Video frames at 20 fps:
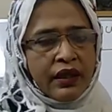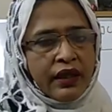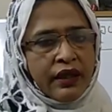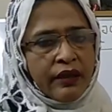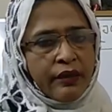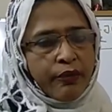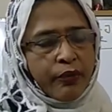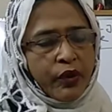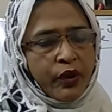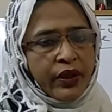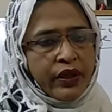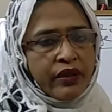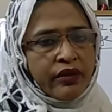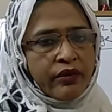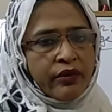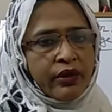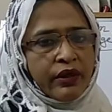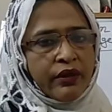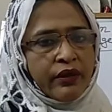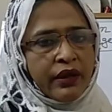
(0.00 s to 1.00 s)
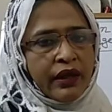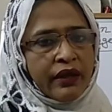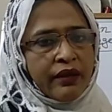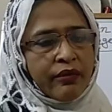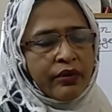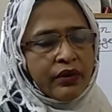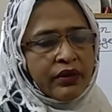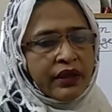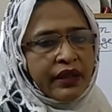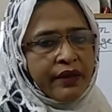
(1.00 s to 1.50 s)
এই পয়েন্টগুলি
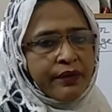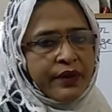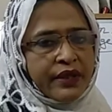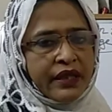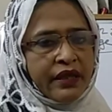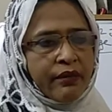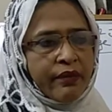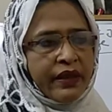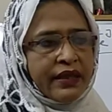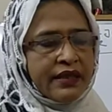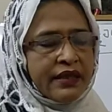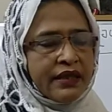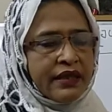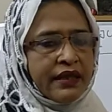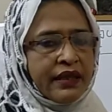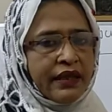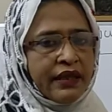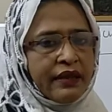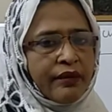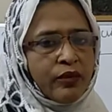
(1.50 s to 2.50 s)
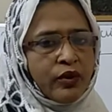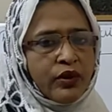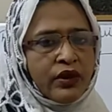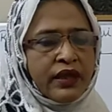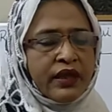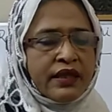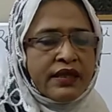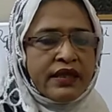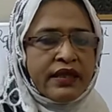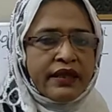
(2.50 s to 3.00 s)
এবং ক্যাপিটাল বাজেটিংয়ের
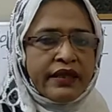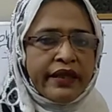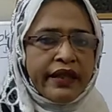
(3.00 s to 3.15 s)
মধ্যে যে